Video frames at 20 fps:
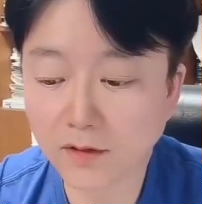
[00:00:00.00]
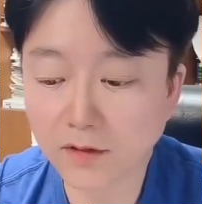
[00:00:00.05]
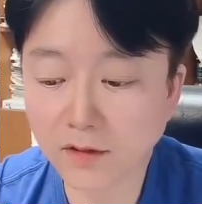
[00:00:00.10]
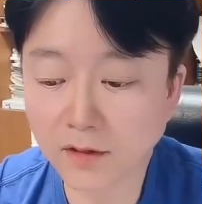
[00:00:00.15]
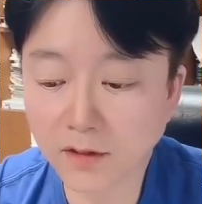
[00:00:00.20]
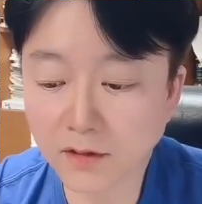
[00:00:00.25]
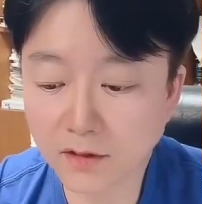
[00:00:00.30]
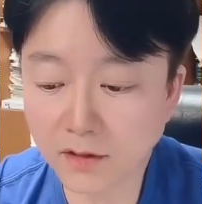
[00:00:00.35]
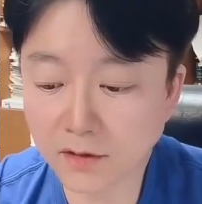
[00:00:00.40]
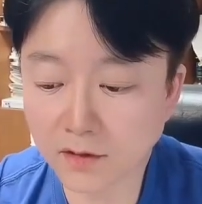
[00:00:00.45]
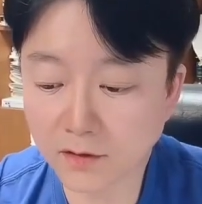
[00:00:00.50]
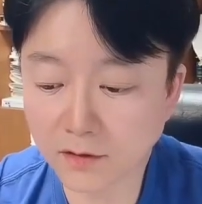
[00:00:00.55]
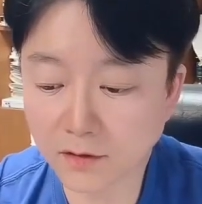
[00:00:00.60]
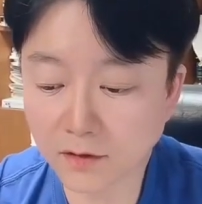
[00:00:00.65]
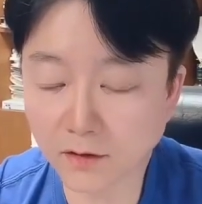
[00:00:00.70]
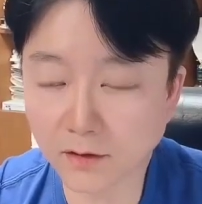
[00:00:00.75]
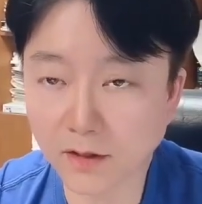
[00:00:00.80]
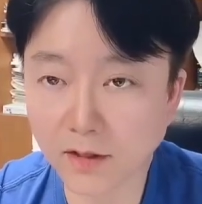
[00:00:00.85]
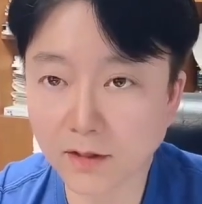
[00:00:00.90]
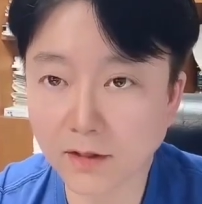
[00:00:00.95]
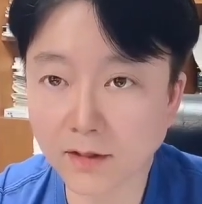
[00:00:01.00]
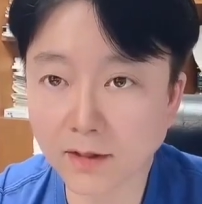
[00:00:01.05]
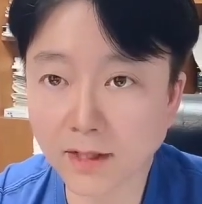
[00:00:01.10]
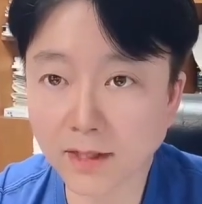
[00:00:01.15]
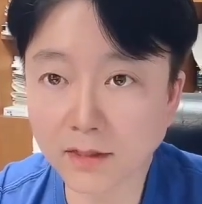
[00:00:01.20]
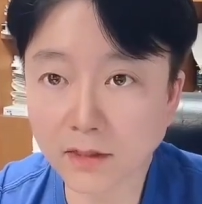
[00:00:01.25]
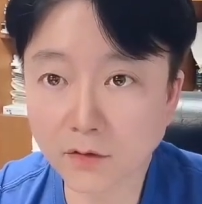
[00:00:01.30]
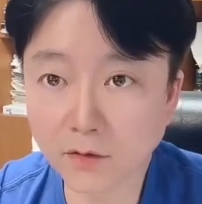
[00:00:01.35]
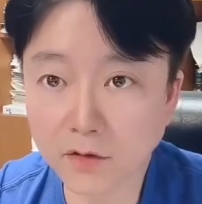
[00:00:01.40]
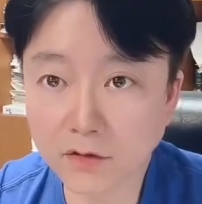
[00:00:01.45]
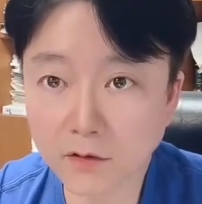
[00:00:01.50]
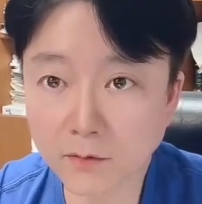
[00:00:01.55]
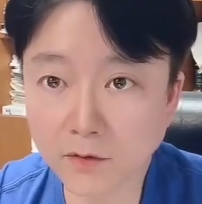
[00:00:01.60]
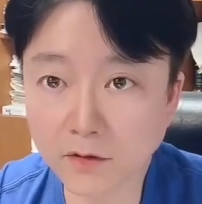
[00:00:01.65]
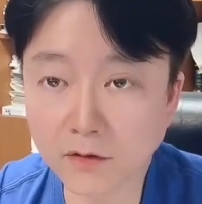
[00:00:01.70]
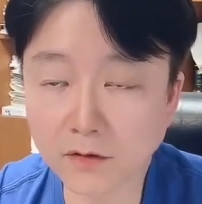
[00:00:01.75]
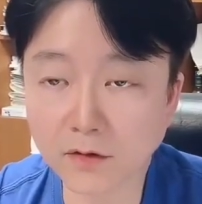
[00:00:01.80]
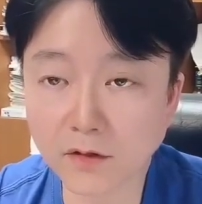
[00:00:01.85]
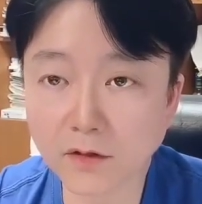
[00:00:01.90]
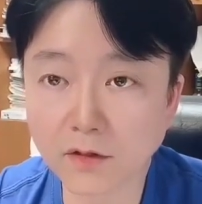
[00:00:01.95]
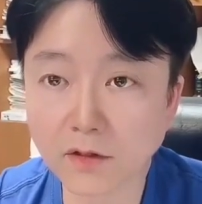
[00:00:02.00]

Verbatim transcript: 인티리는요 한다고 했으면은